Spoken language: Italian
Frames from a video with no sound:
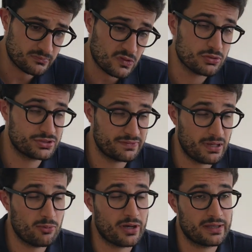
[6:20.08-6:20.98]

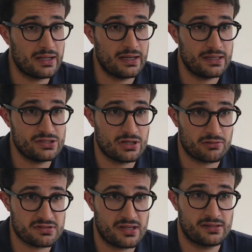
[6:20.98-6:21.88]
osserviamo anche la legge, la
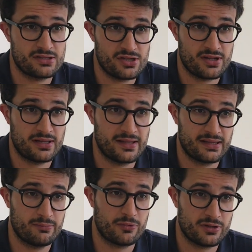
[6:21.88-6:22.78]
cosiddetta General
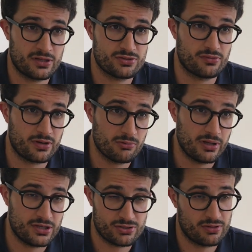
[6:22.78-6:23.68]
Data Protection
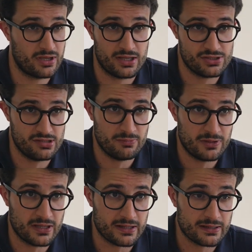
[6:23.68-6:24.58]
Regulation, che è
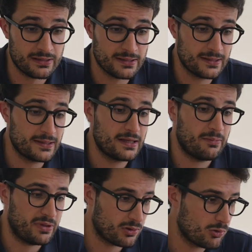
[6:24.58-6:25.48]
GDPR,
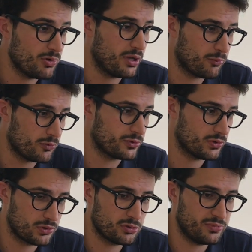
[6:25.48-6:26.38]
per cui
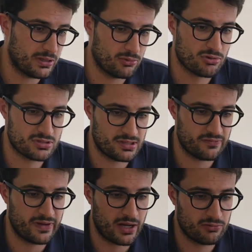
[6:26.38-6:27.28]
appunto dobbiamo
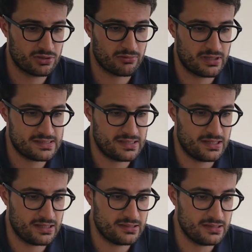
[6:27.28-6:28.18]
osservare tutta quella
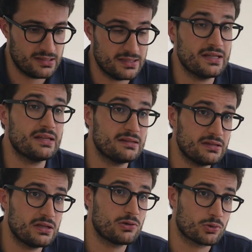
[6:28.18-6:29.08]
serie di diritti
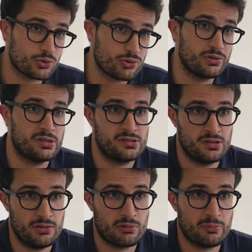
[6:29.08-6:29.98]
riconosciuti ai
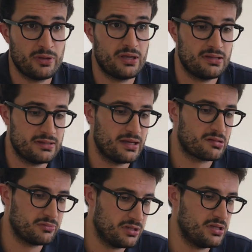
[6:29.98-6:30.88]
cittadini europei in
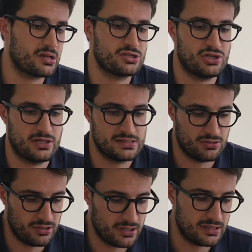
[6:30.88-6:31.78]
termini di
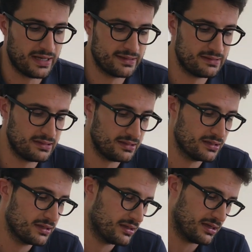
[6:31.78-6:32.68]
cancellazione dei dati,
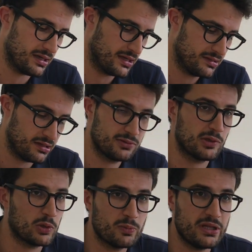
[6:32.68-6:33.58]
eh, diritto
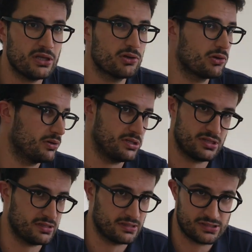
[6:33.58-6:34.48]
all'oblio,
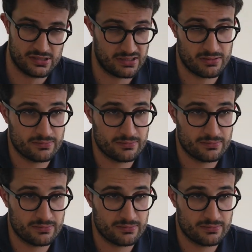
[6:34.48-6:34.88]
eccetera, eccetera.